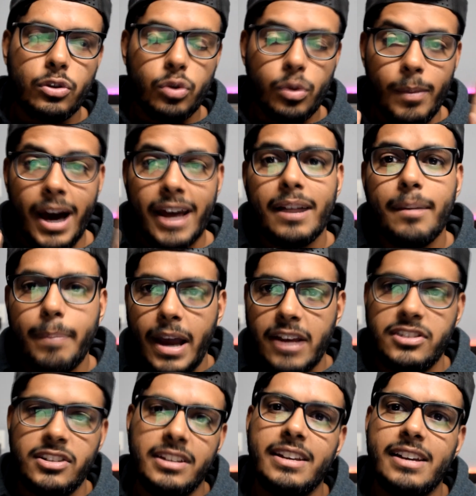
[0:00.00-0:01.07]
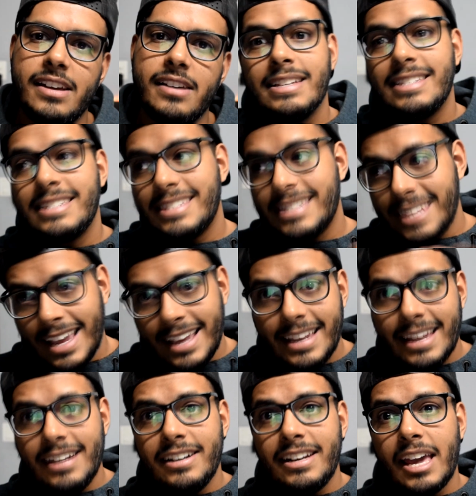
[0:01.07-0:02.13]
तुम्हारा पैशन क्या है
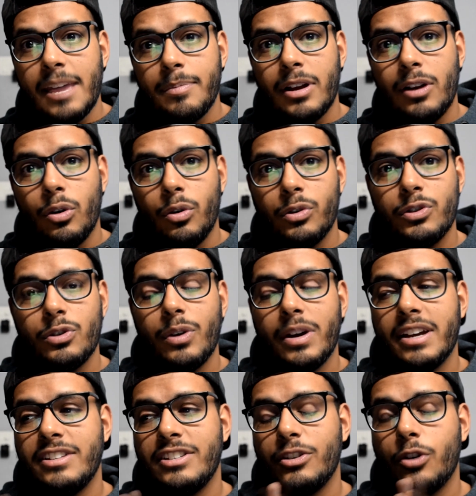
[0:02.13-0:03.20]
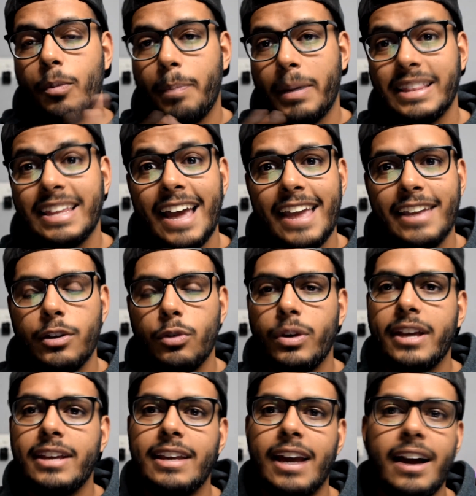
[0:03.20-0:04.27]
सेकेंड टाइप के लोग जो हैं जिनको पता है कि
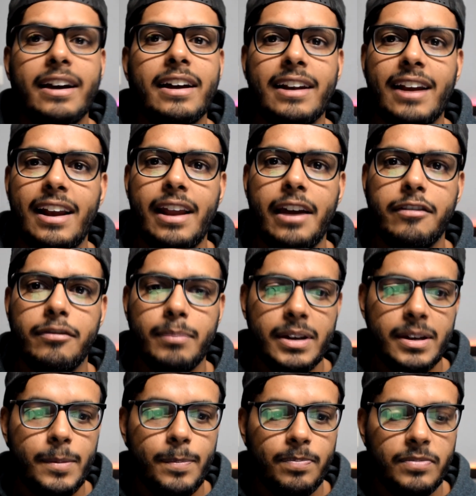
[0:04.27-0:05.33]
उन्हें क्या करना है लाइफ में